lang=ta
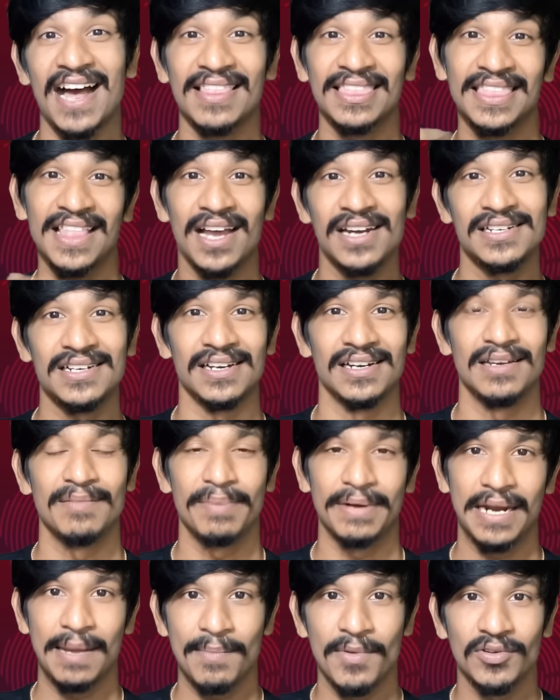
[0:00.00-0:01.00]
அந்த ஆட்கள்
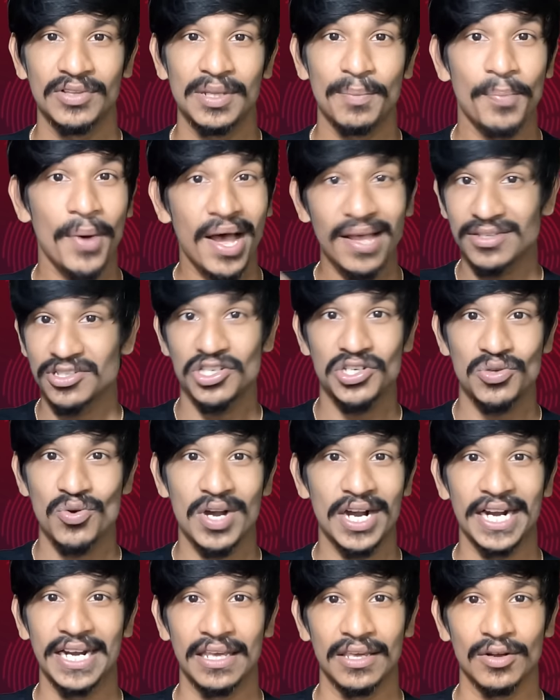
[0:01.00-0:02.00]
இப்போ நம்ம வந்து
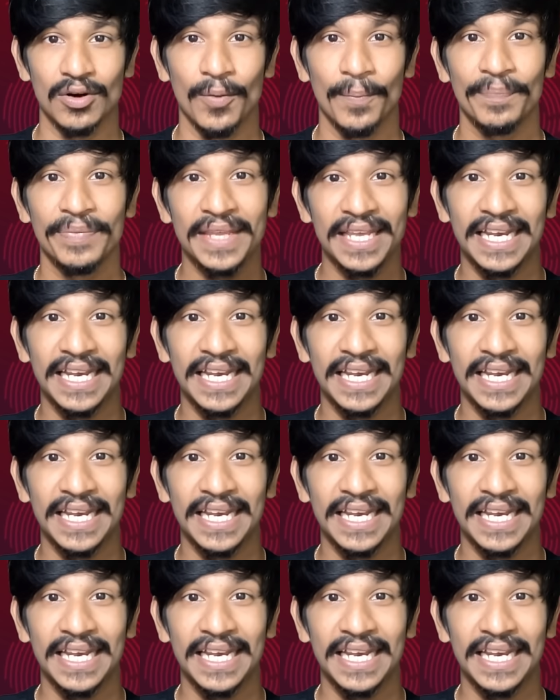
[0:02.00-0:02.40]
பாசிட்டிவாக கணிக்கிறோம்